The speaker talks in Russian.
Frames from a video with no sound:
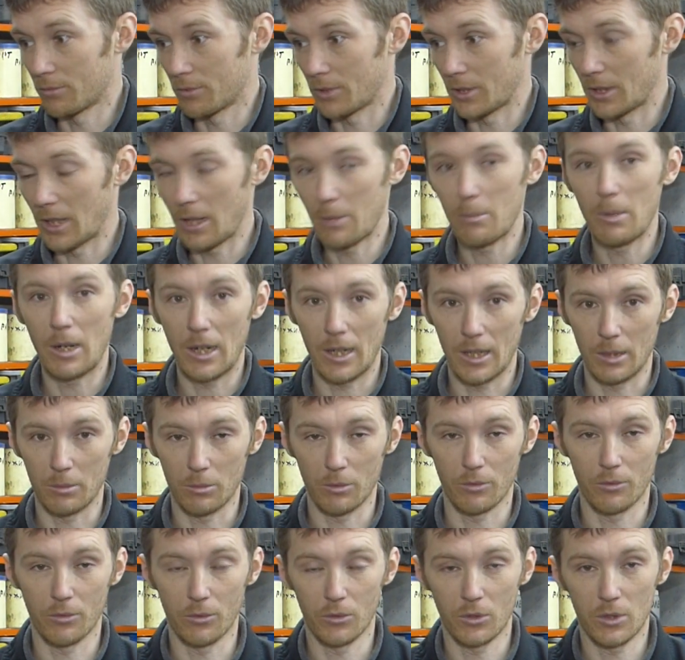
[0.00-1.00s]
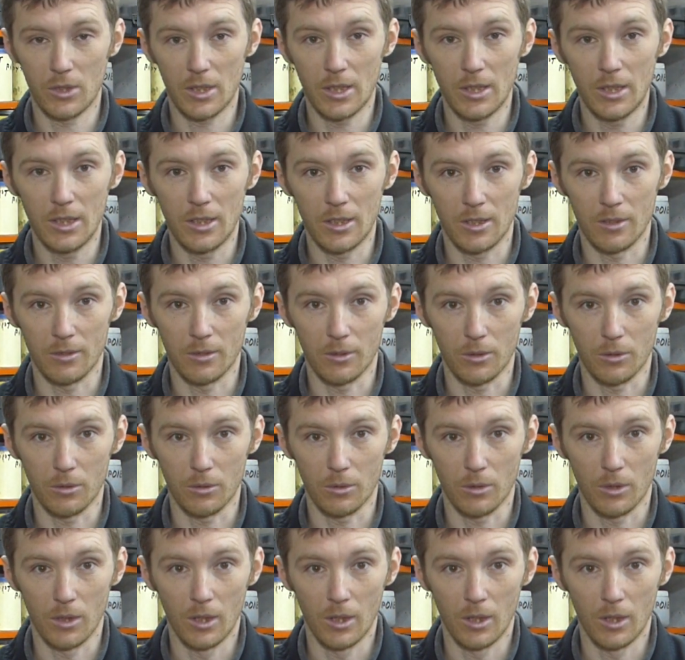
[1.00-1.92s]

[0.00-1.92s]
к нормальному функционированию.